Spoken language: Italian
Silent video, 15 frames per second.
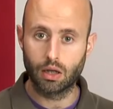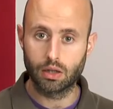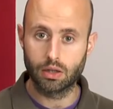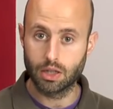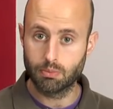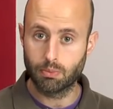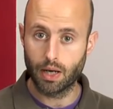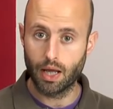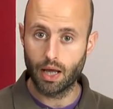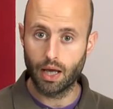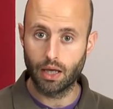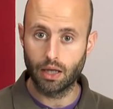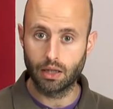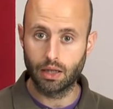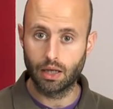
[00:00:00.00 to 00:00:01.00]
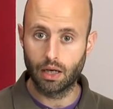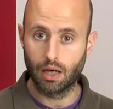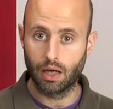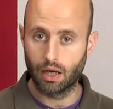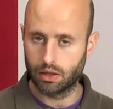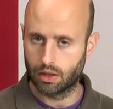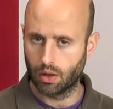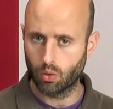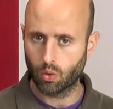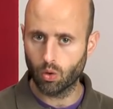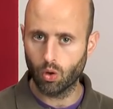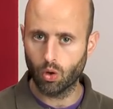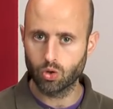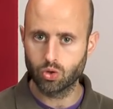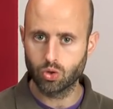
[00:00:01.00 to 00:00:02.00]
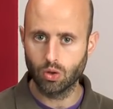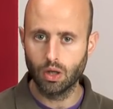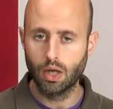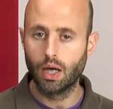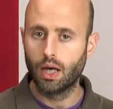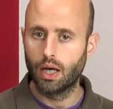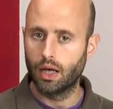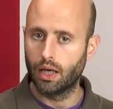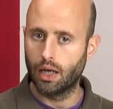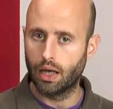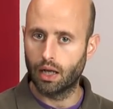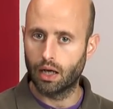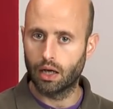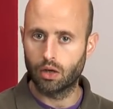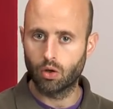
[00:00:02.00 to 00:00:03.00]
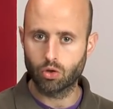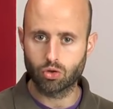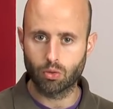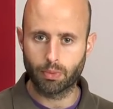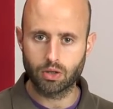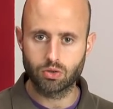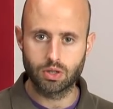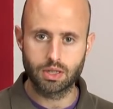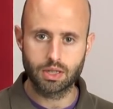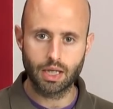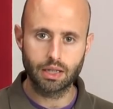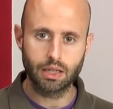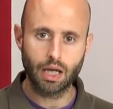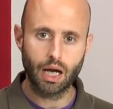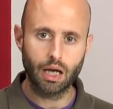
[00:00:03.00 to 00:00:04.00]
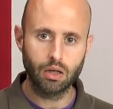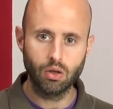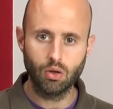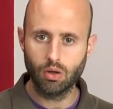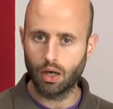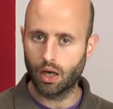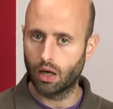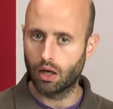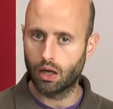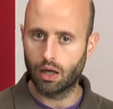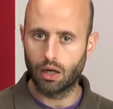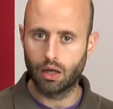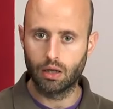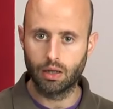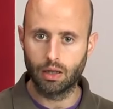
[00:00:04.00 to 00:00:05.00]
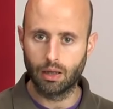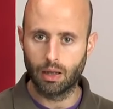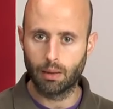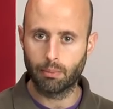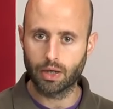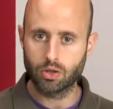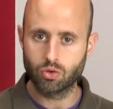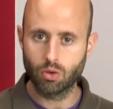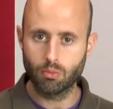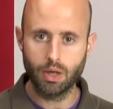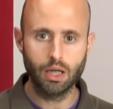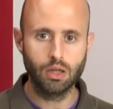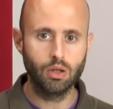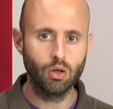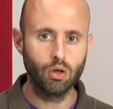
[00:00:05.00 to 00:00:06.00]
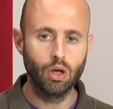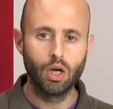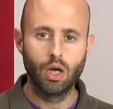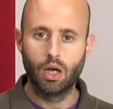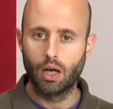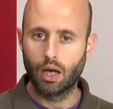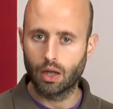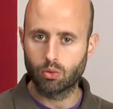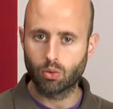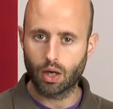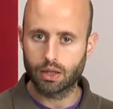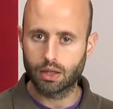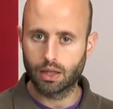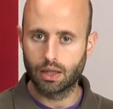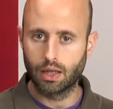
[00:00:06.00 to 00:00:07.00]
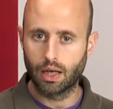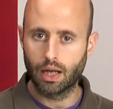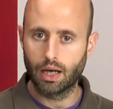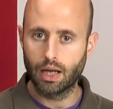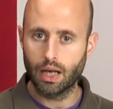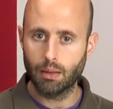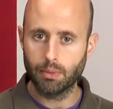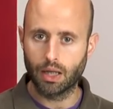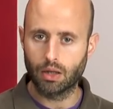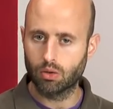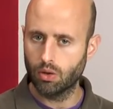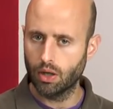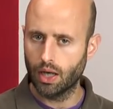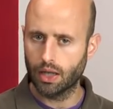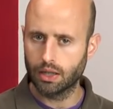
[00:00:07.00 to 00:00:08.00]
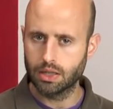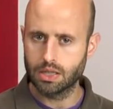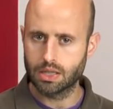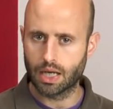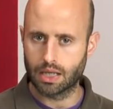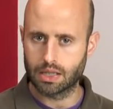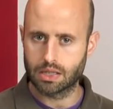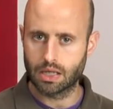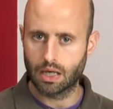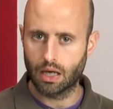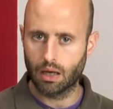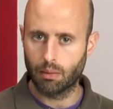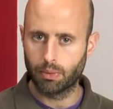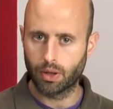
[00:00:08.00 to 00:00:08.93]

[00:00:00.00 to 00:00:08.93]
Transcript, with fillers: eh, display del, dell'orologio il nostro passo istantaneo, il, il passo medio, la durata dell'allenamento e la distanza